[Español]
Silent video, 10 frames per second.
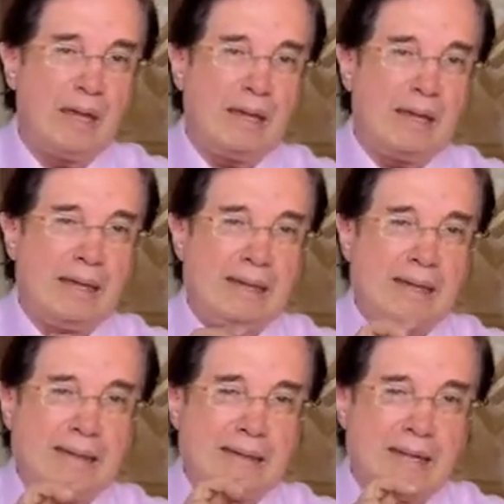Y
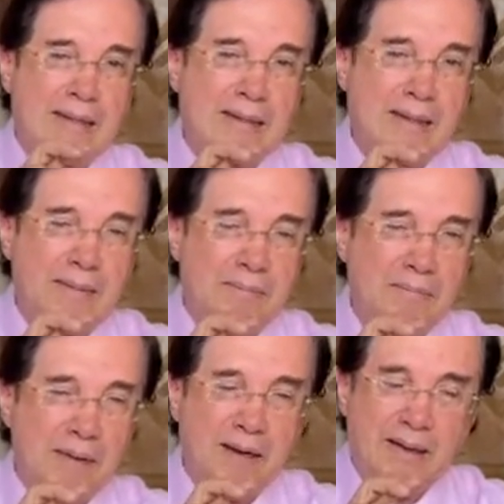desde allí
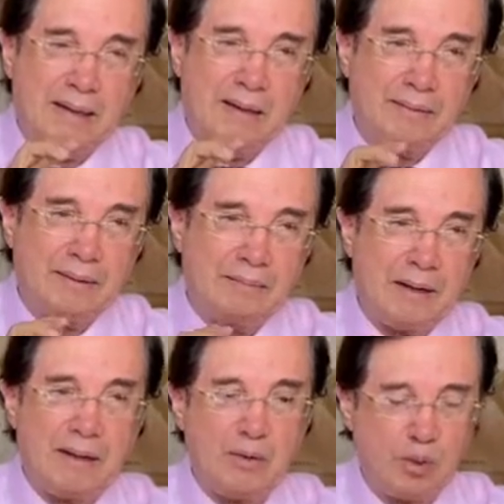prácticamente
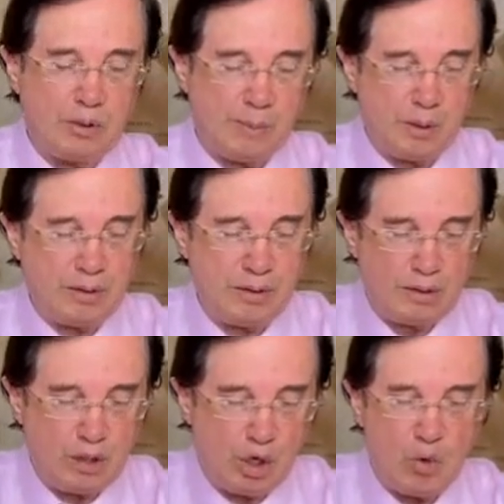manejó esa
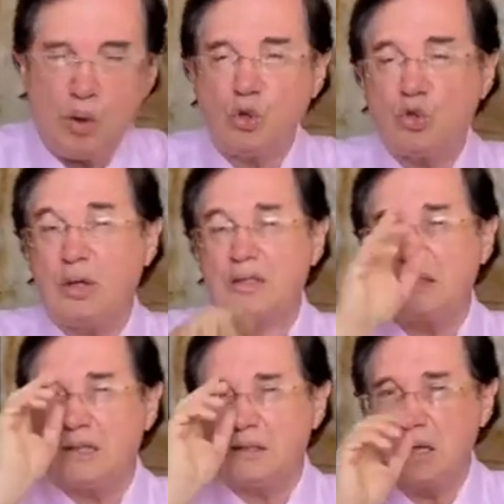presidencia. Luego se
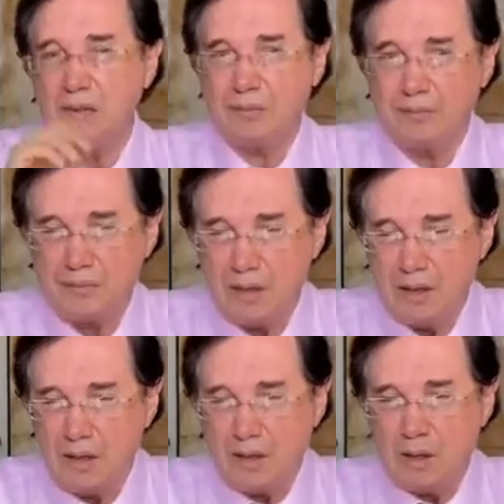distanciaron
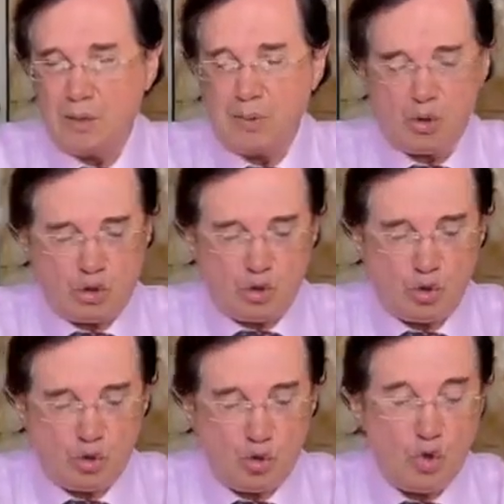en
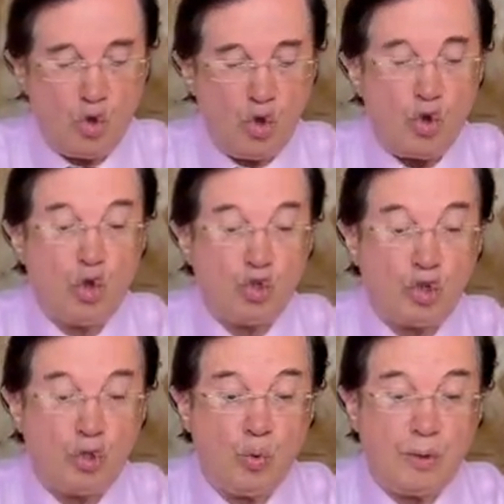
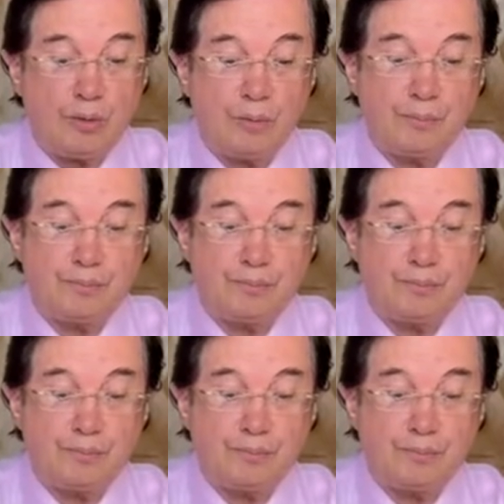1884.